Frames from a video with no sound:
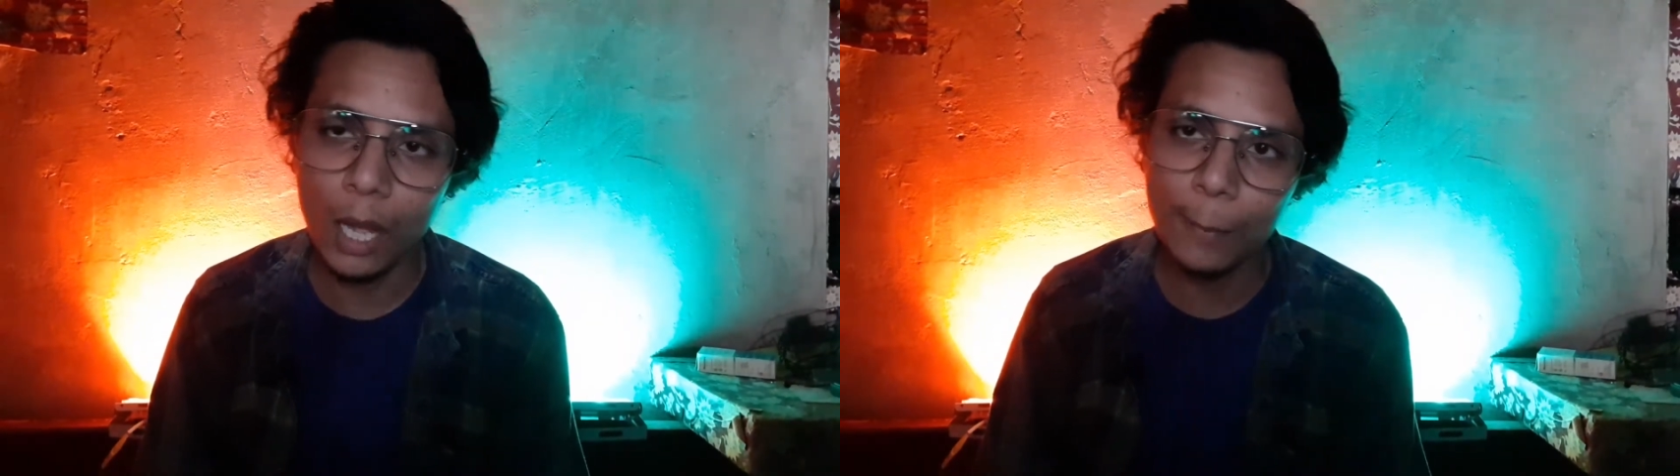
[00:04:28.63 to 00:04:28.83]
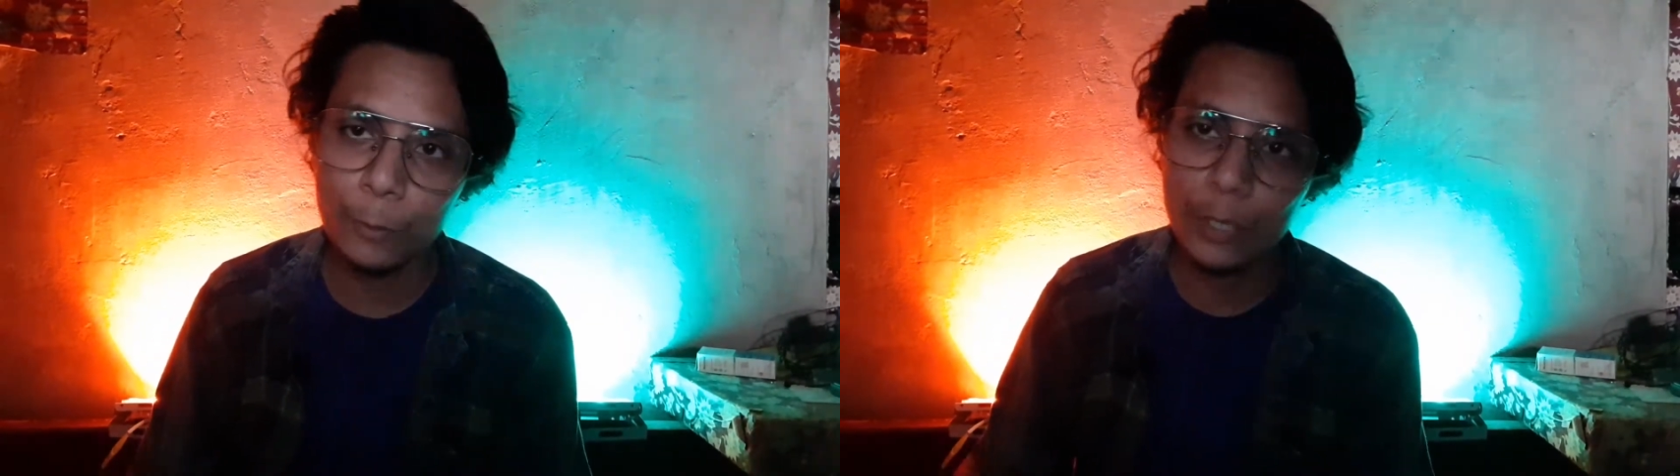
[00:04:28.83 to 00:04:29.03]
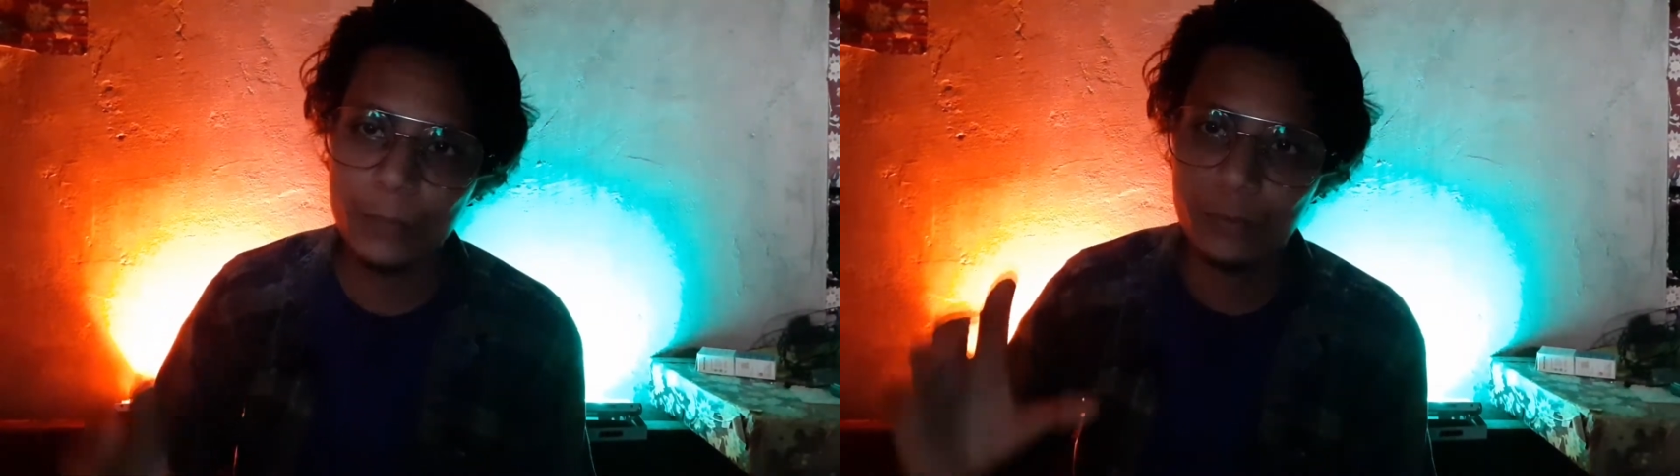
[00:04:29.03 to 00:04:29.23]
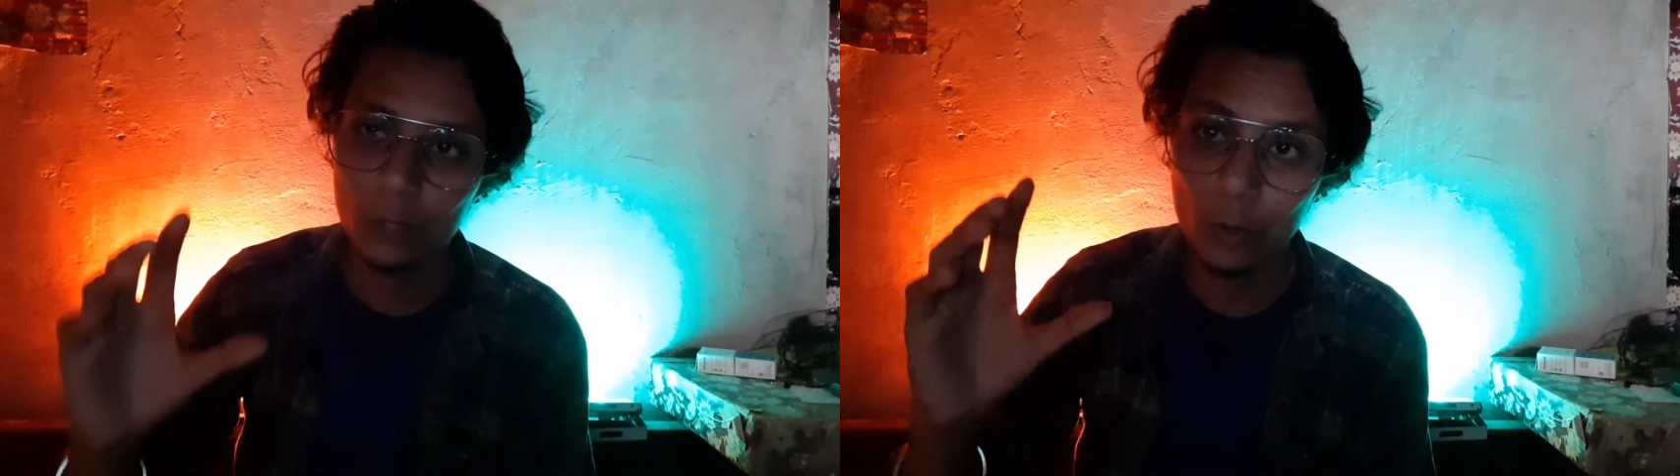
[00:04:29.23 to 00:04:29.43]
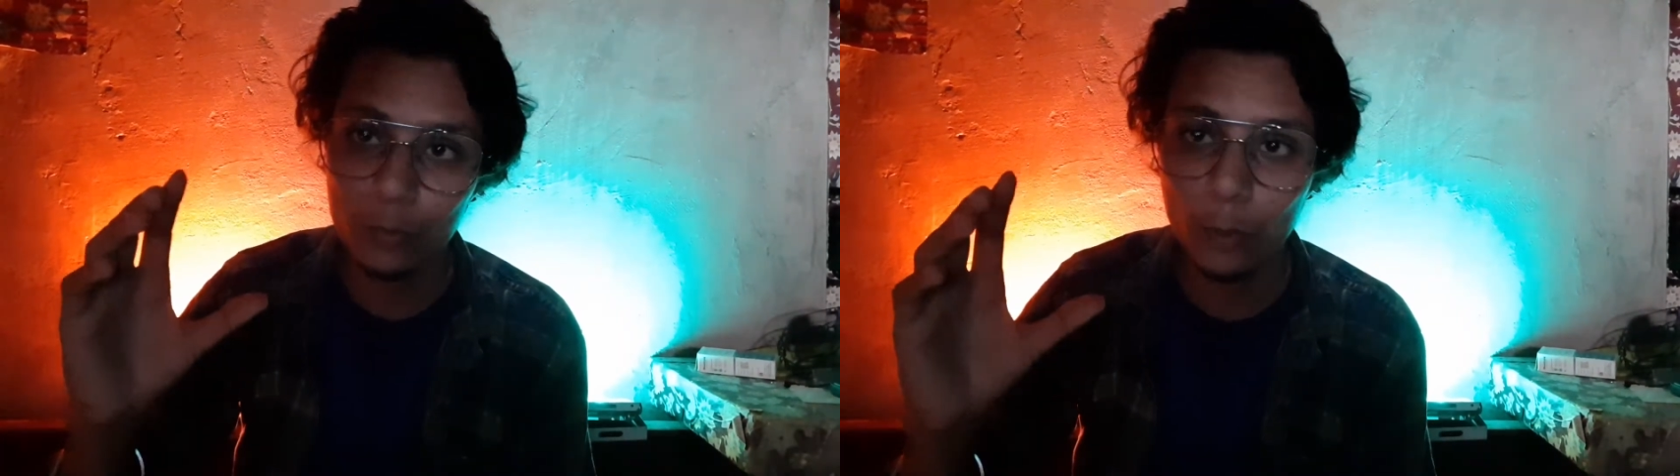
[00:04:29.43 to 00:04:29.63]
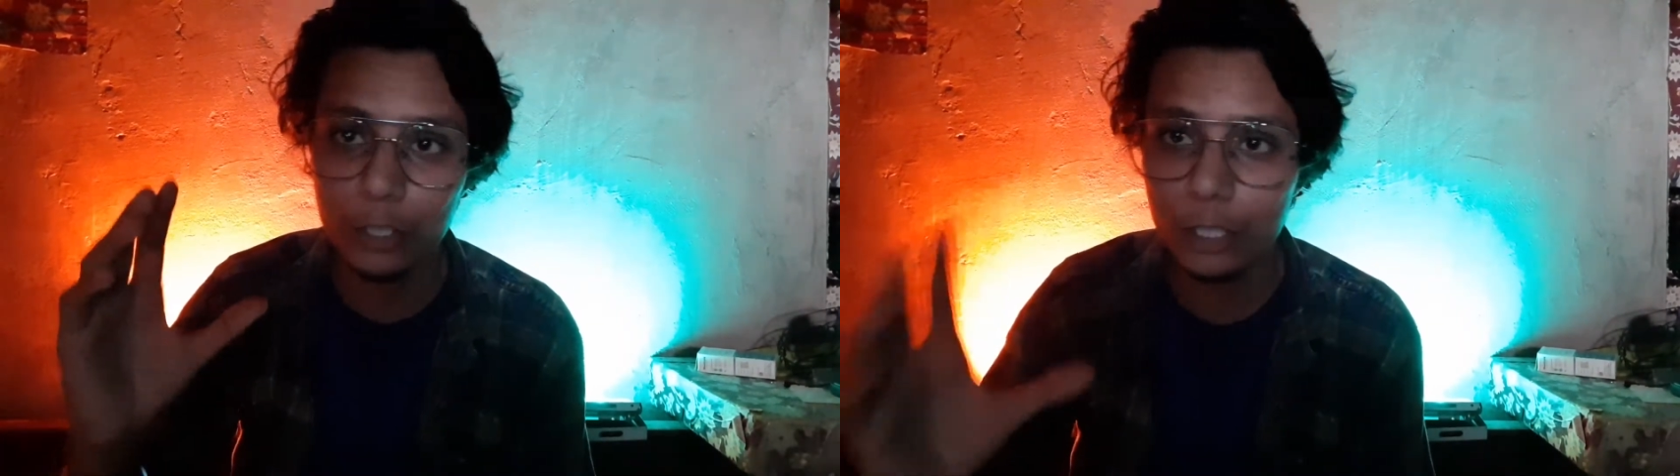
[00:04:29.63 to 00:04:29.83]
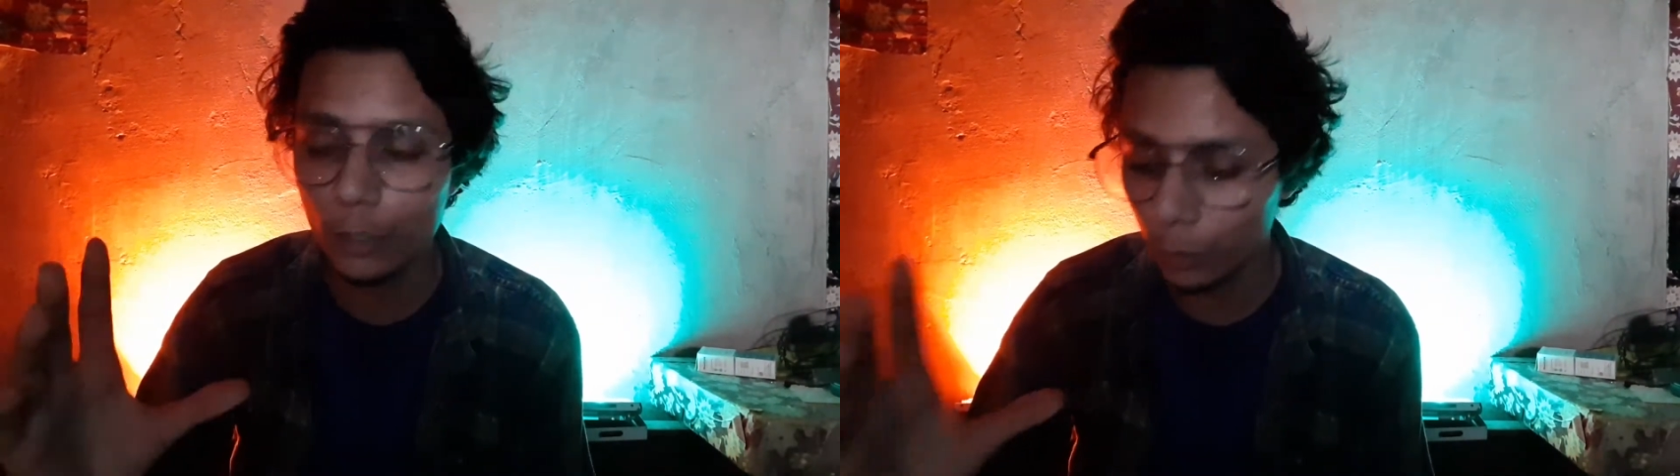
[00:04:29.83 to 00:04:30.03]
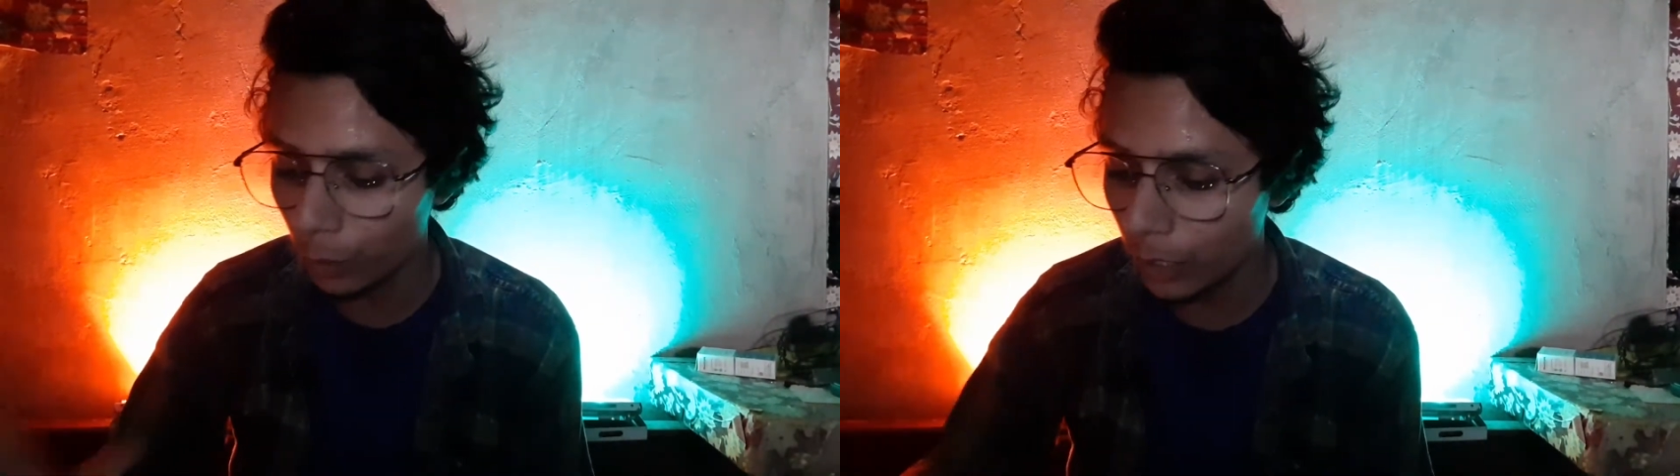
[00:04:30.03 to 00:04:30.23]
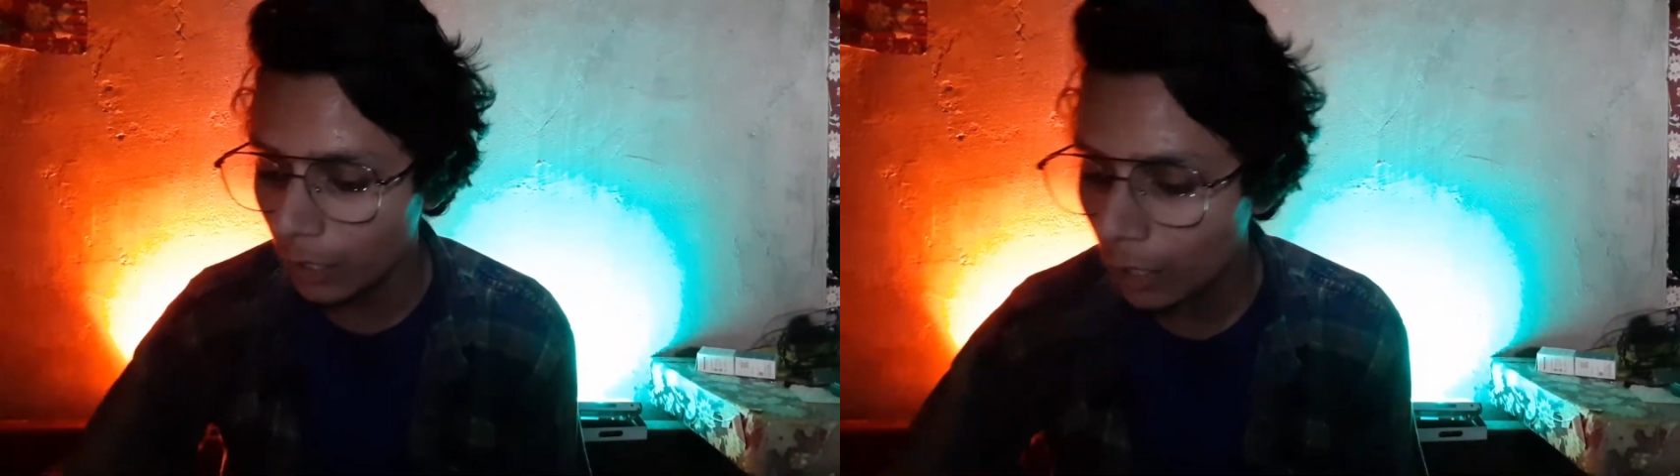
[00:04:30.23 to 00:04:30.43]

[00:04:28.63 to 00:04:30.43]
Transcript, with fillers: आपको एक सॉफ्ट बॉक्स की ज़रूरत होगी